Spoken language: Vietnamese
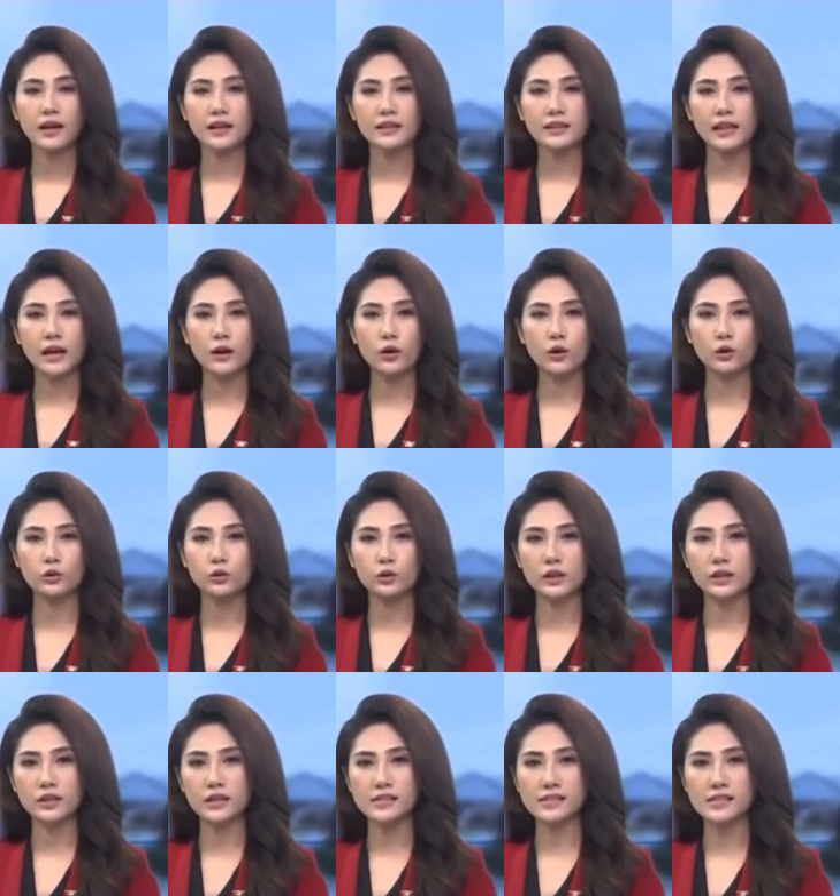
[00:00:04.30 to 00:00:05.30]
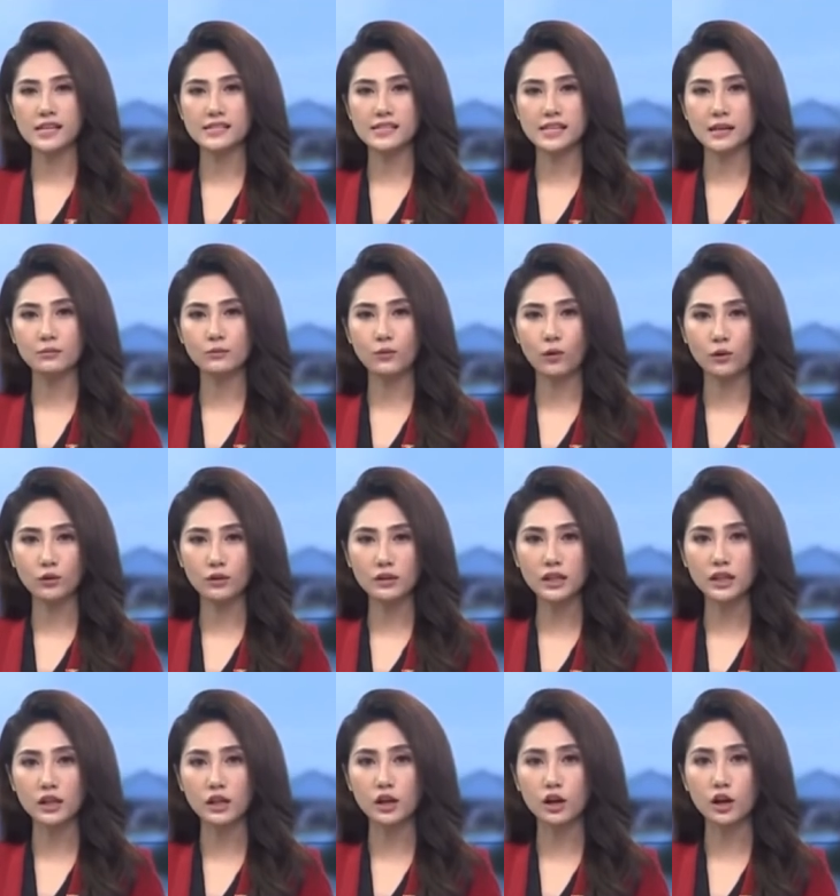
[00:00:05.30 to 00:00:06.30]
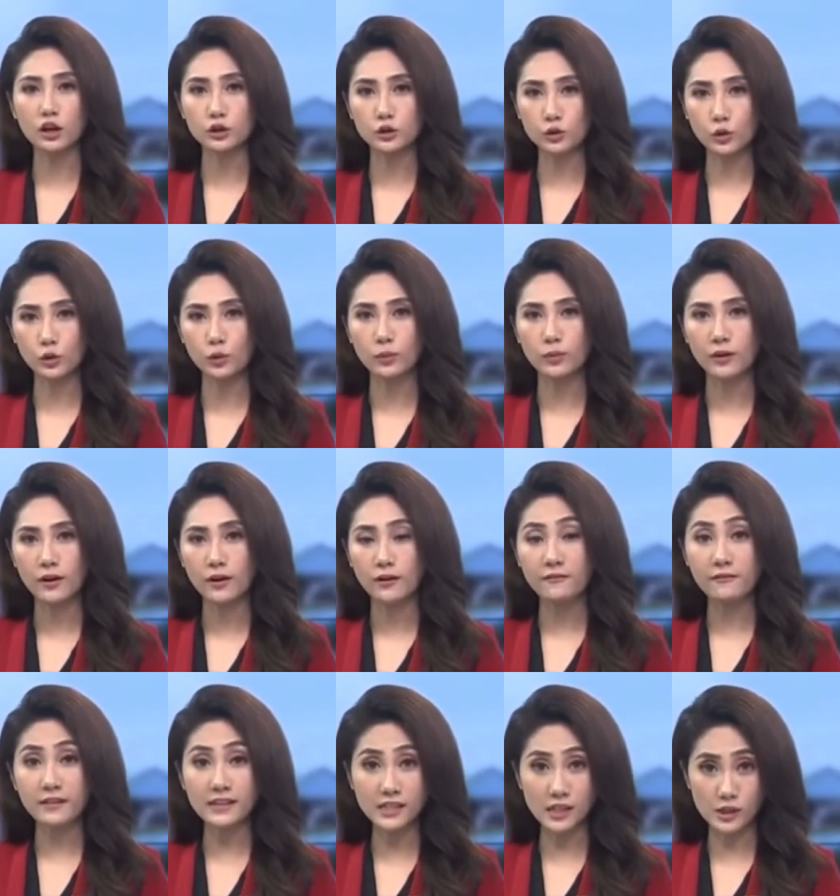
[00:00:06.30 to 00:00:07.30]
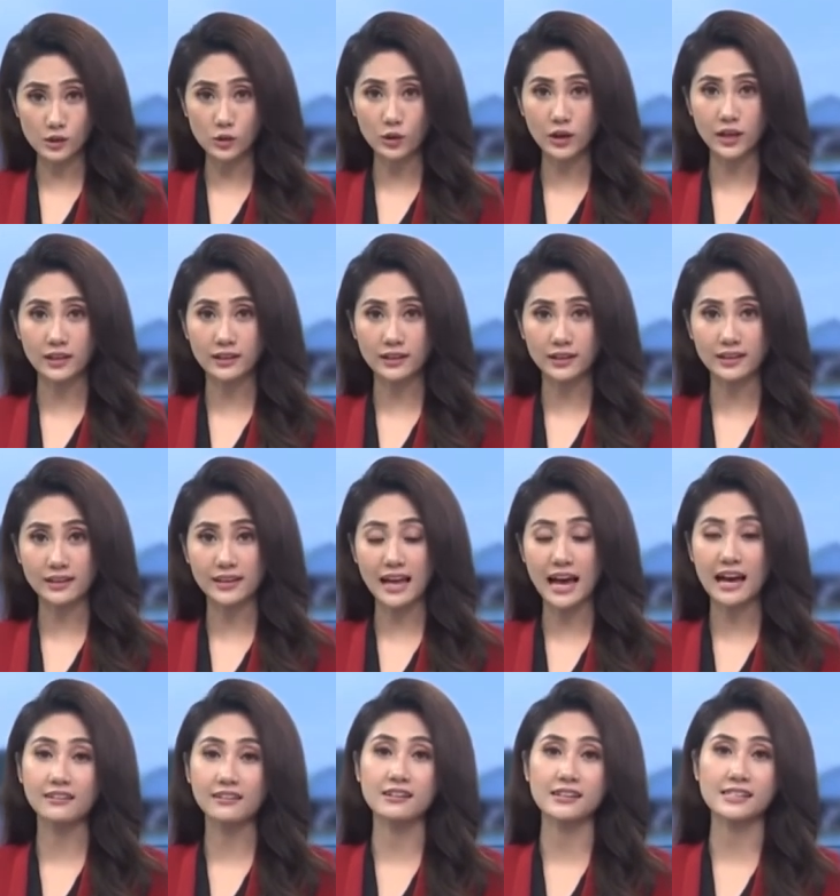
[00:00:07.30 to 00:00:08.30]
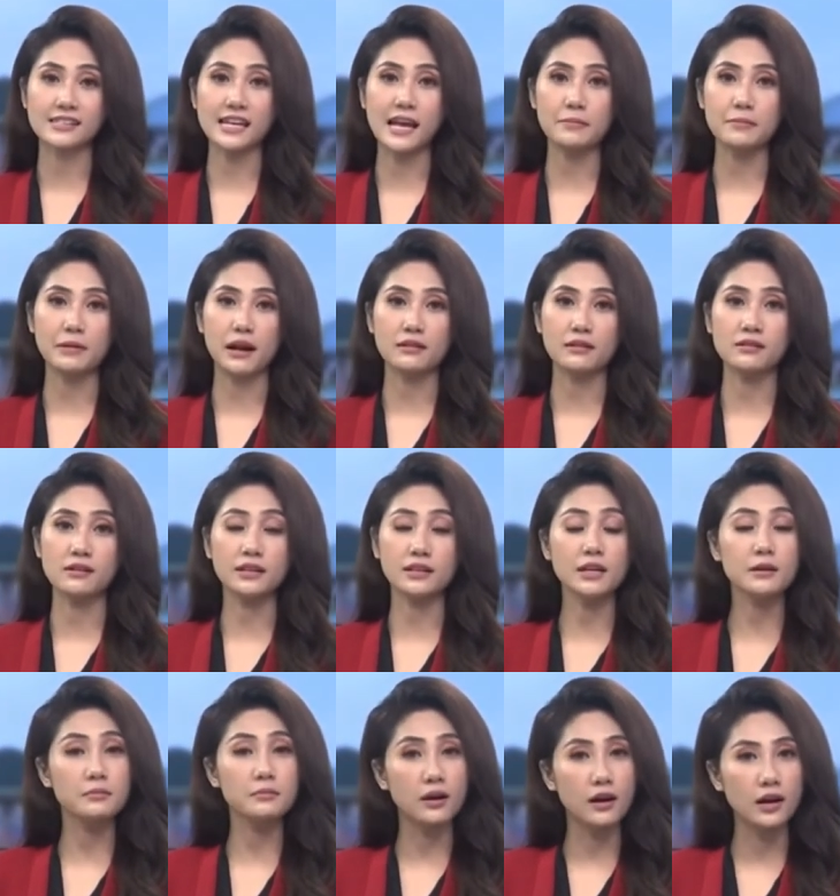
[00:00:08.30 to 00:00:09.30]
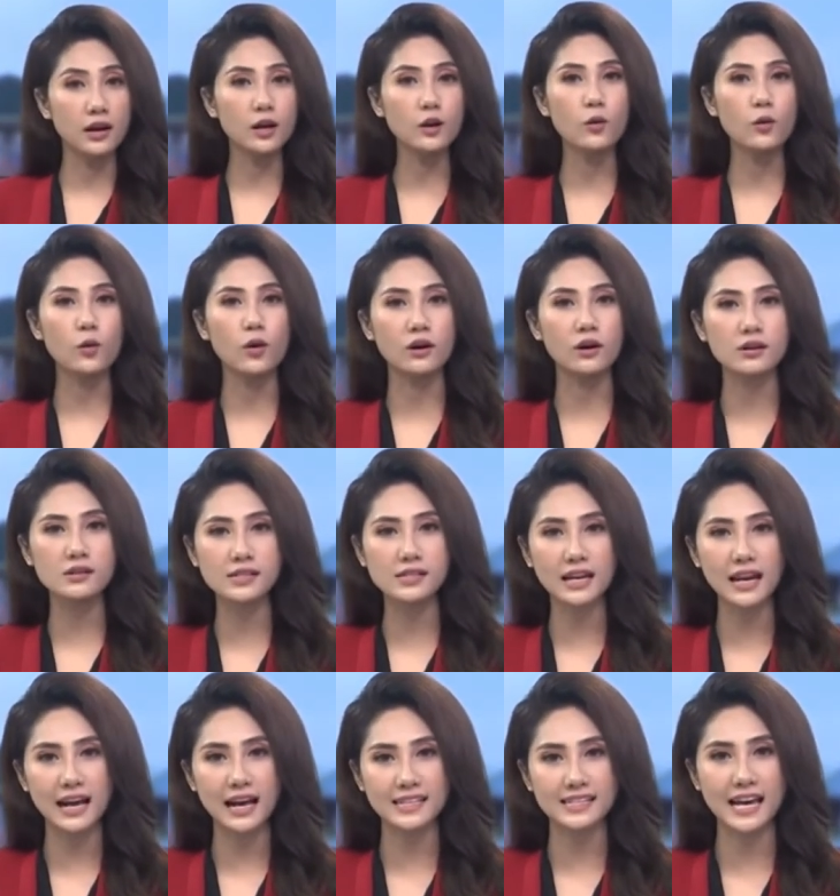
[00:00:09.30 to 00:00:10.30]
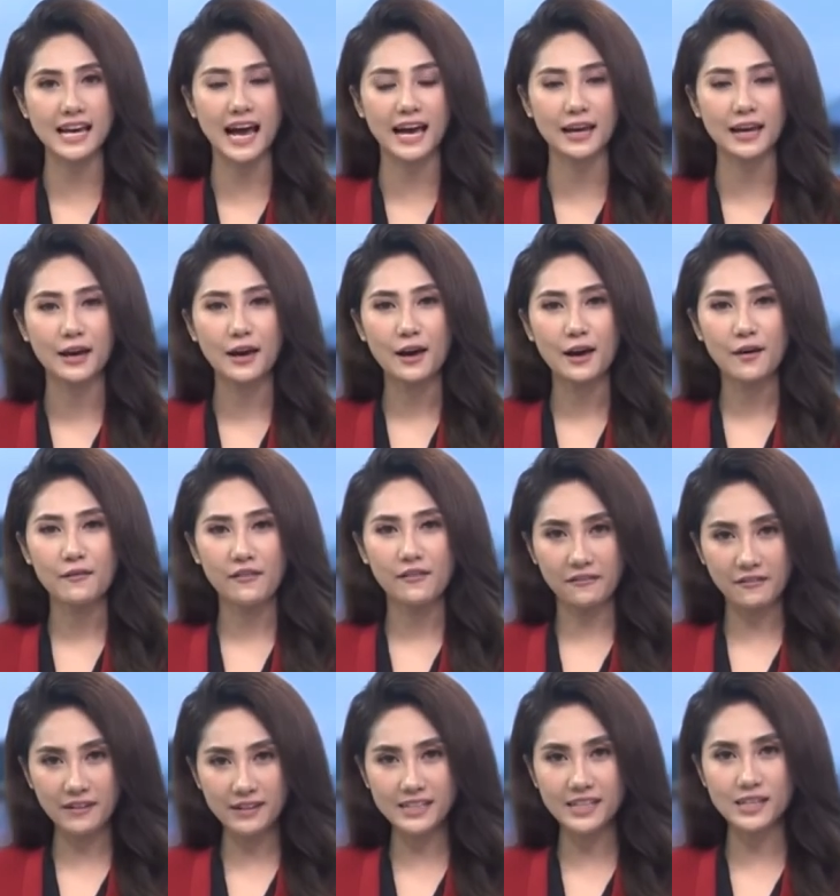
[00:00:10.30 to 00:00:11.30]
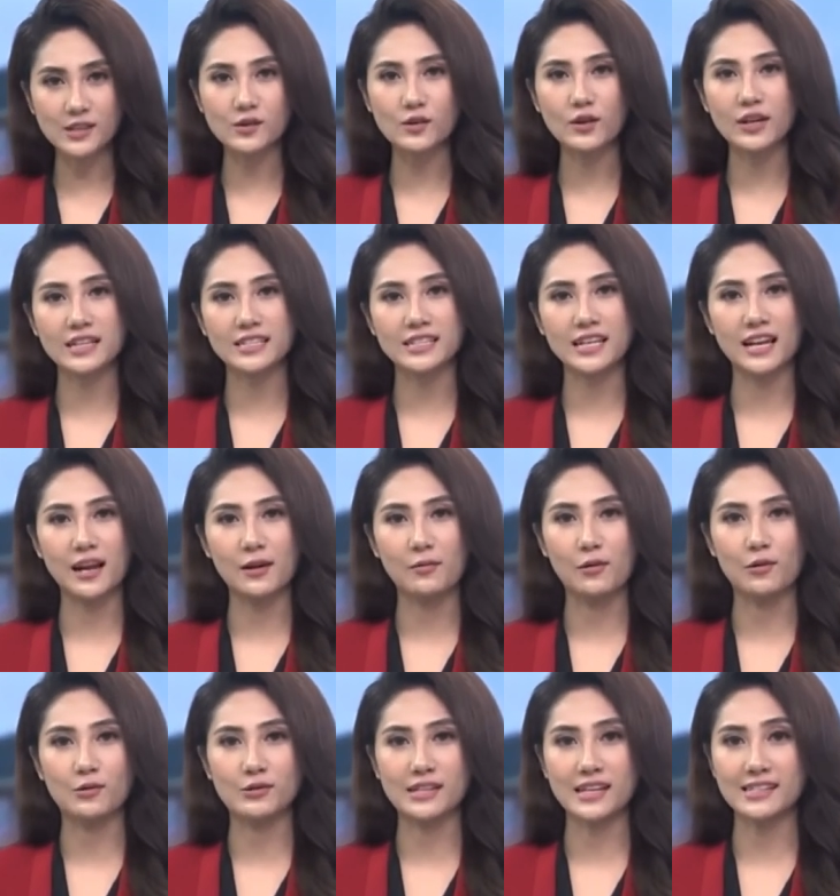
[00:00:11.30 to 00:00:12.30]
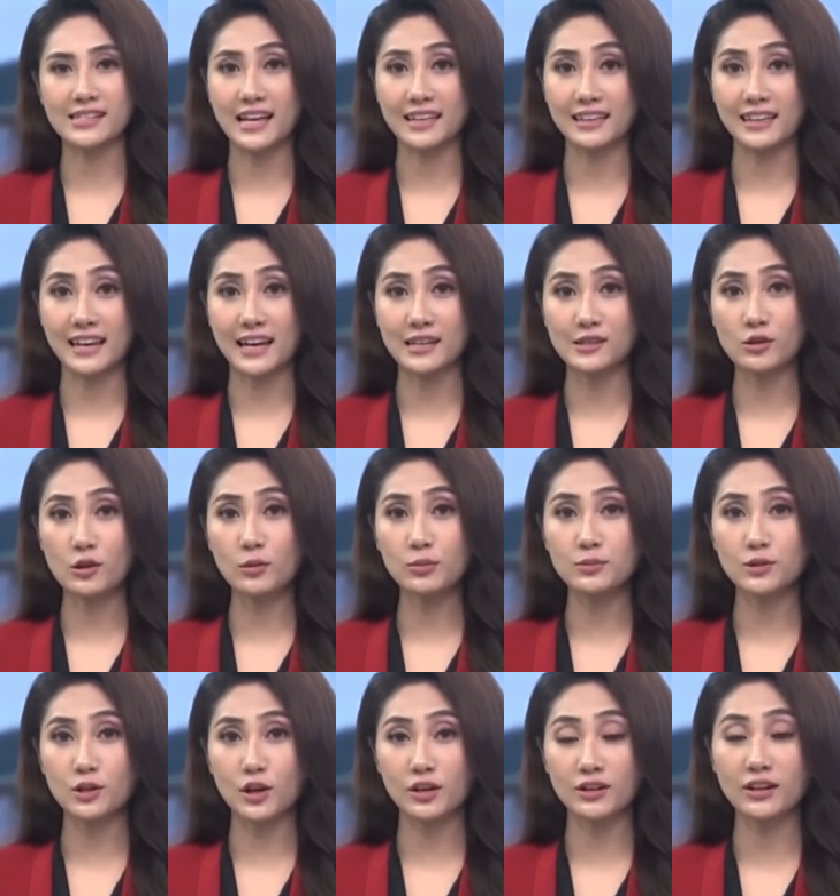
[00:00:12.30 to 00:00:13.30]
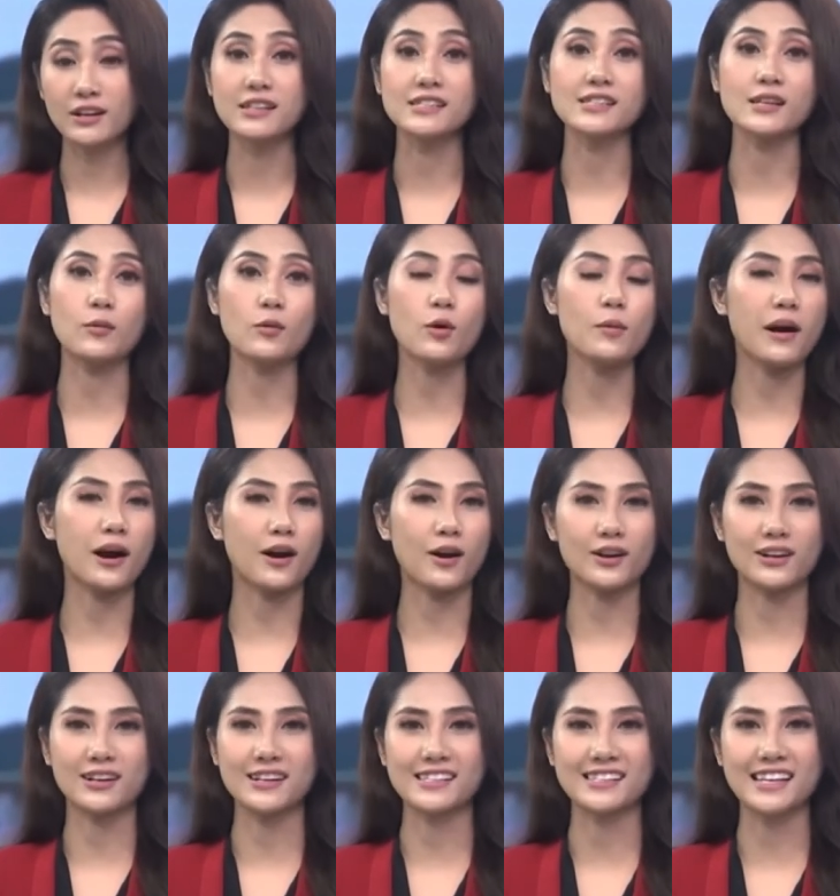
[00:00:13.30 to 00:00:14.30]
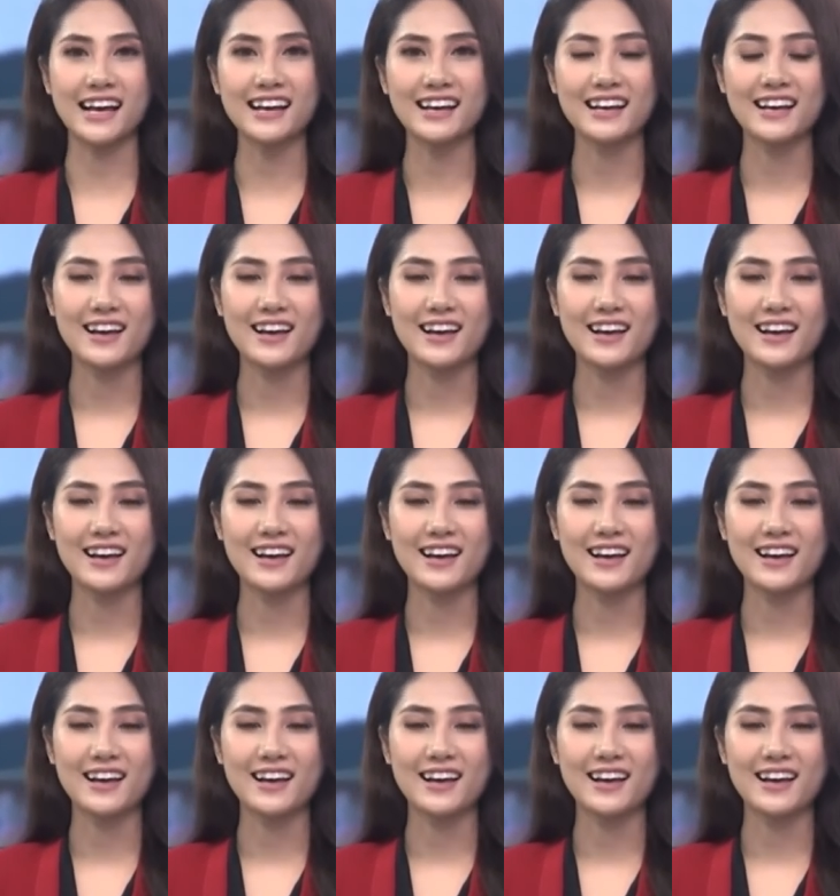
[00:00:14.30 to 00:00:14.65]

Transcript: Tại hồ thủy điện Sê San 4, tỉnh Con Tum, Phát triển du lịch thì đang được xem là hướng đi mới của ngư dân làng trài. Việc phát triển du lịch trên lòng hồ Sê San thì đã giúp cho đời sống của bà con khởi sắc.